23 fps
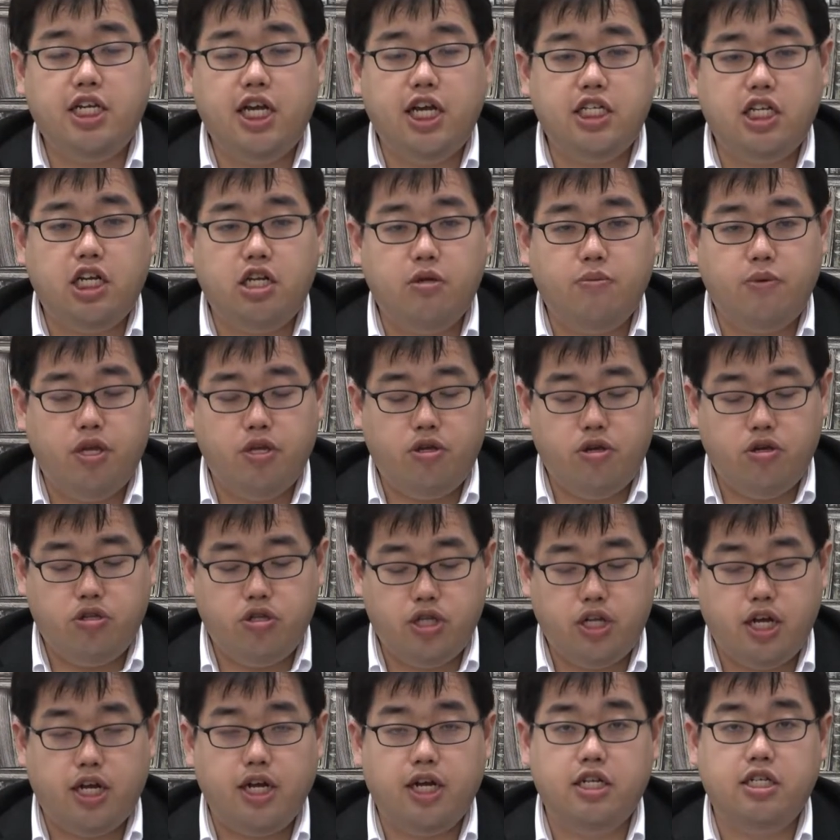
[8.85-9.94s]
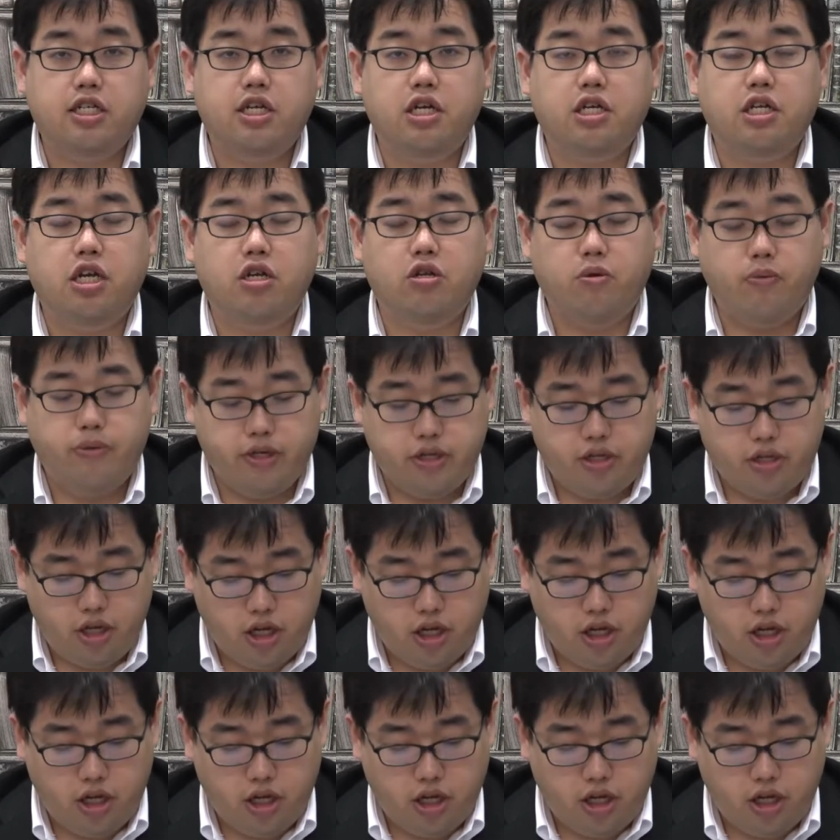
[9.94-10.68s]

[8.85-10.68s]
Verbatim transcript: 治経済の勉強について話していきたいと思います。